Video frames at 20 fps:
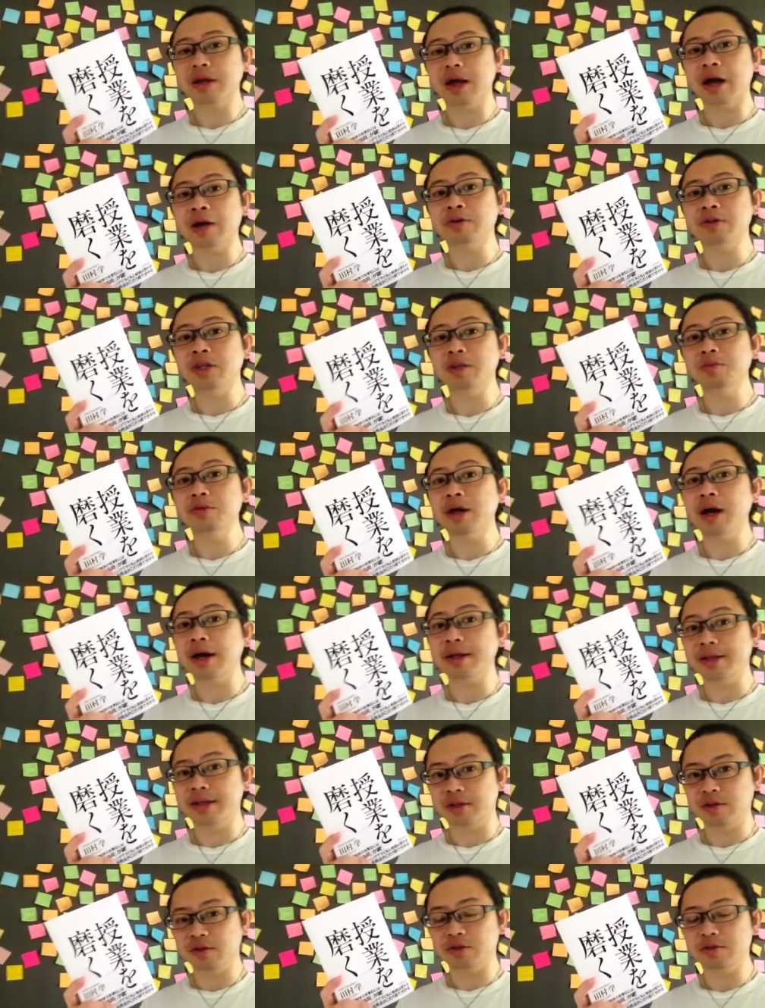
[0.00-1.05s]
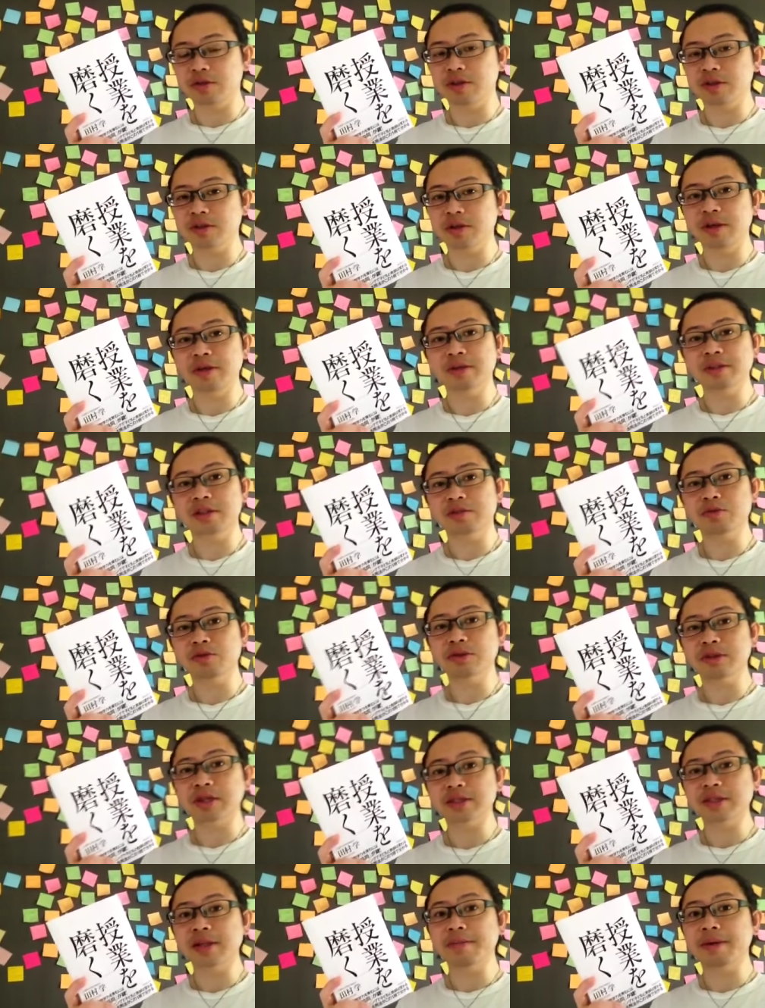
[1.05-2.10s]
アクティブラーニング自
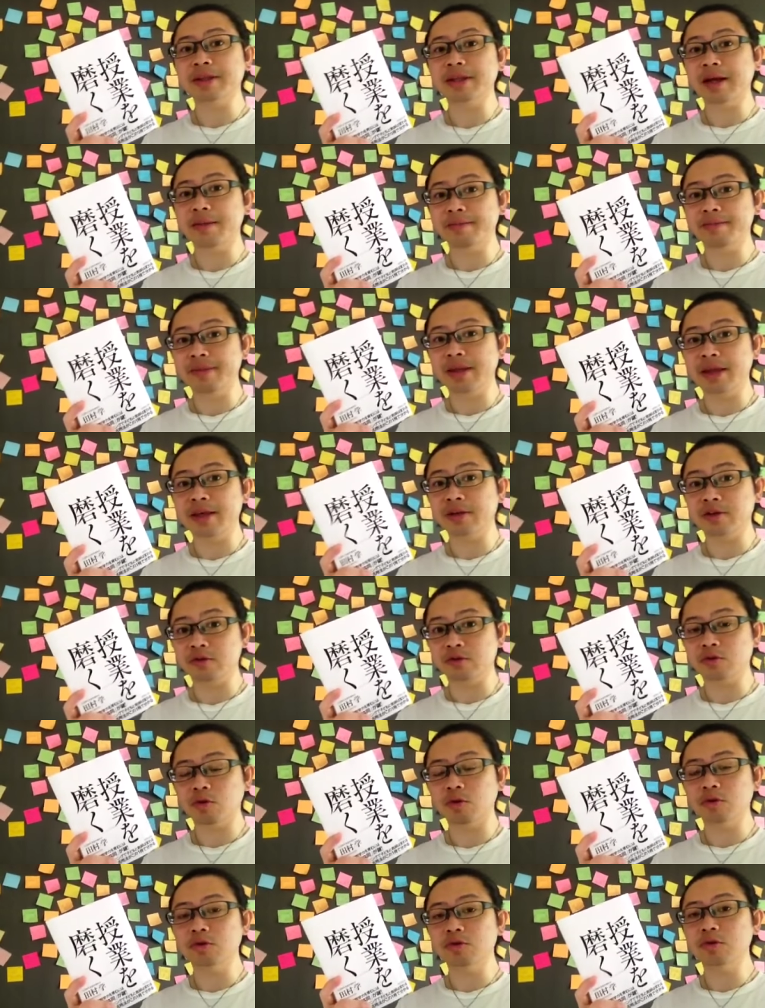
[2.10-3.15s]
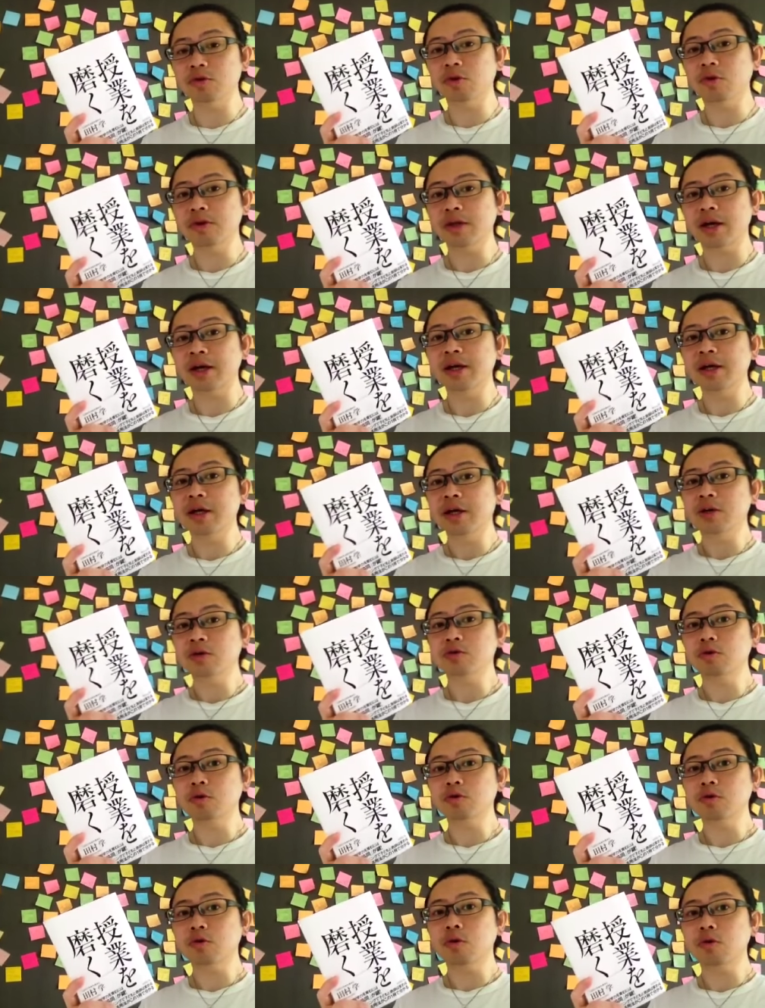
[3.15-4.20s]
分たちで学んでいくというような
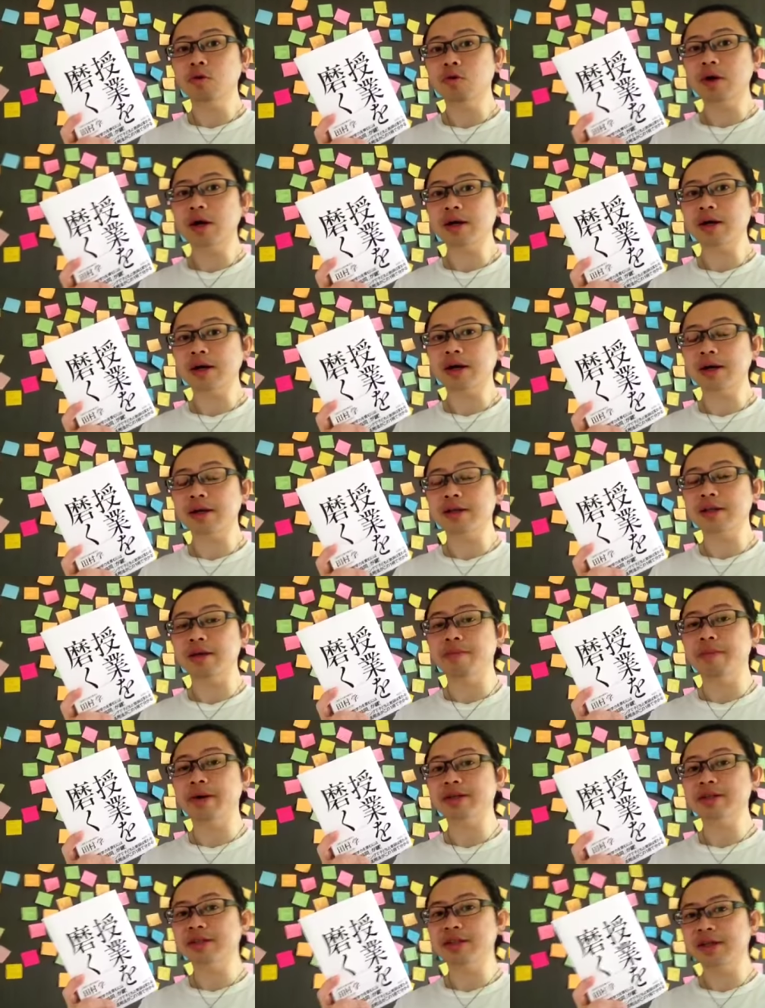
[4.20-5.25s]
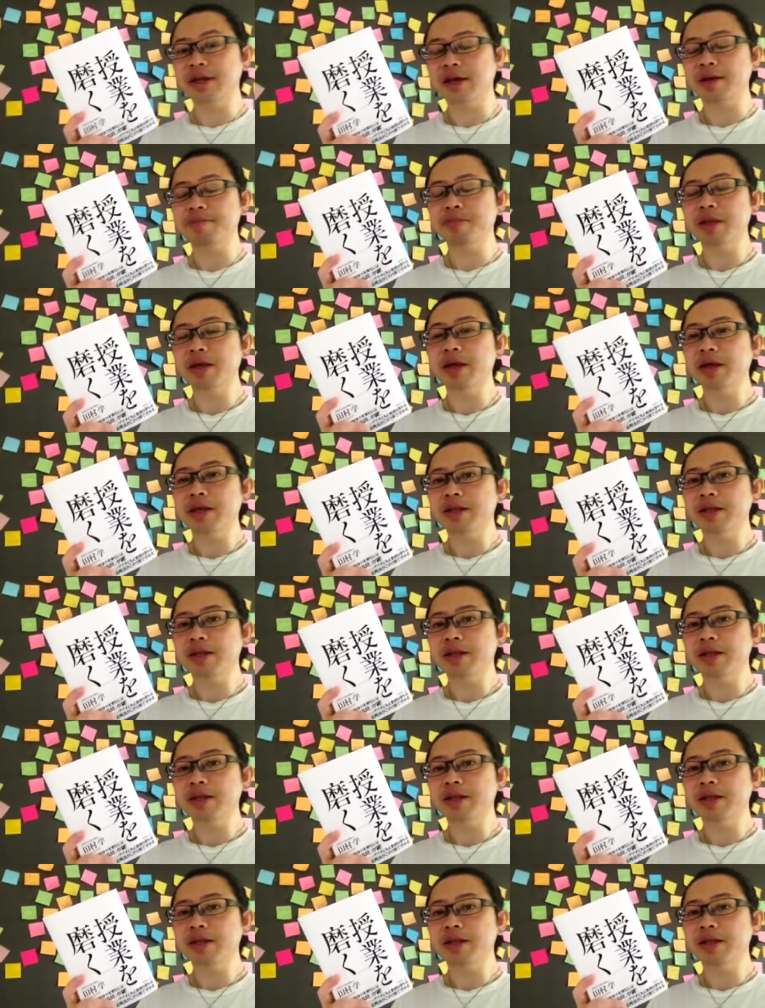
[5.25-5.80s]
そういう方法が書かれていまして